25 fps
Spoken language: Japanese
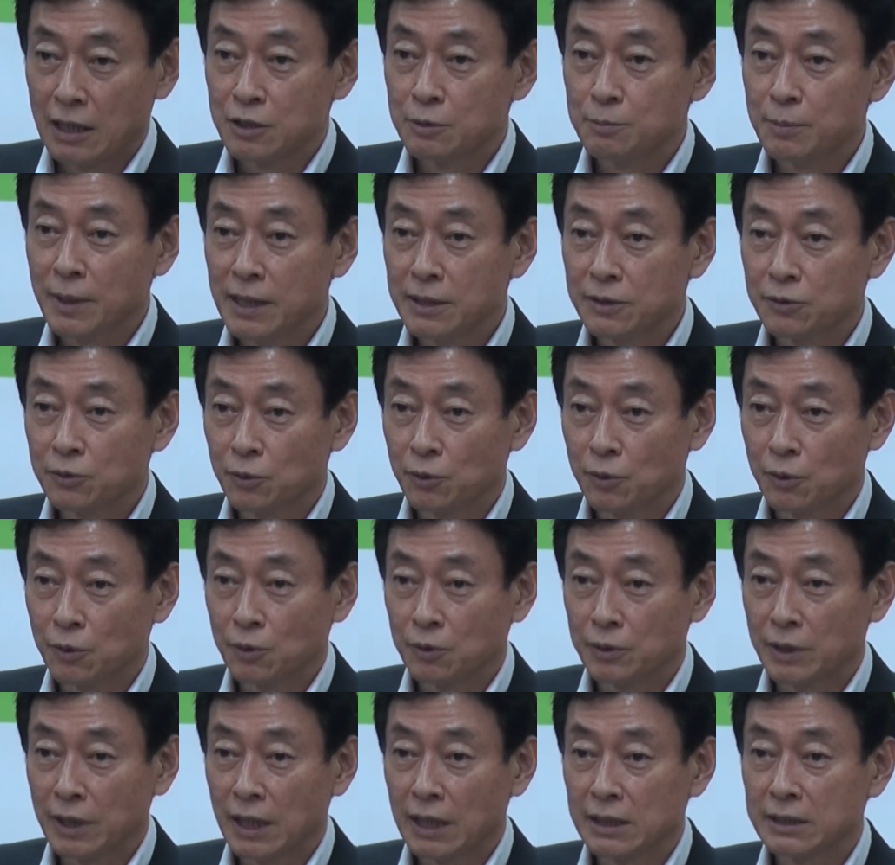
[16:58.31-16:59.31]

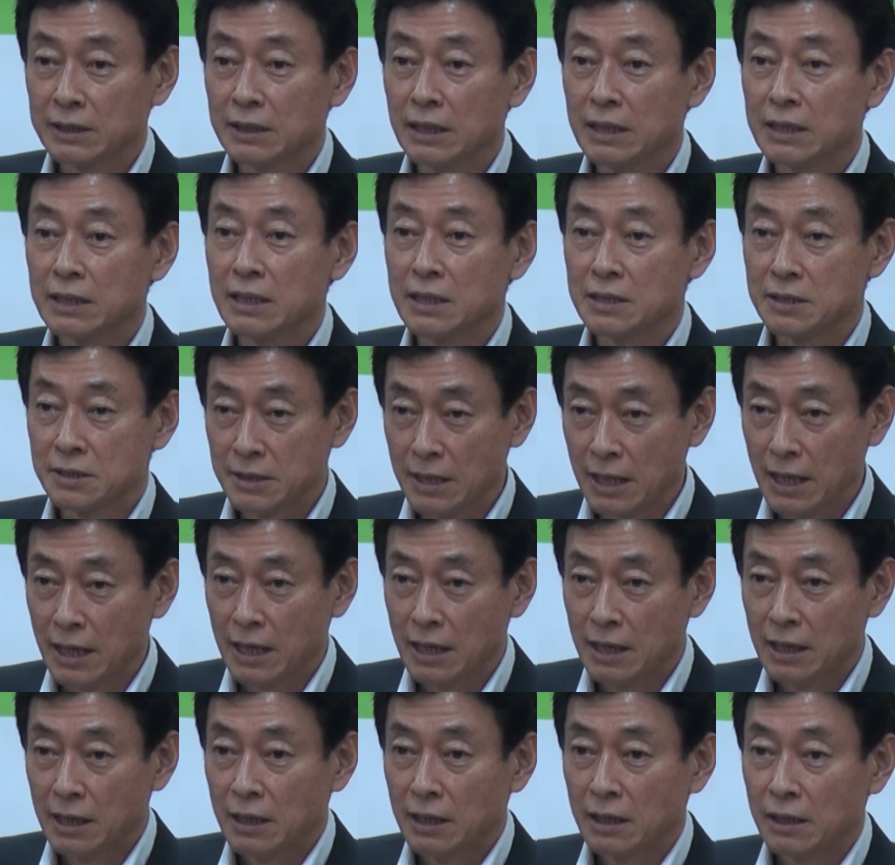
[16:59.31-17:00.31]
アルバイトであったりですね、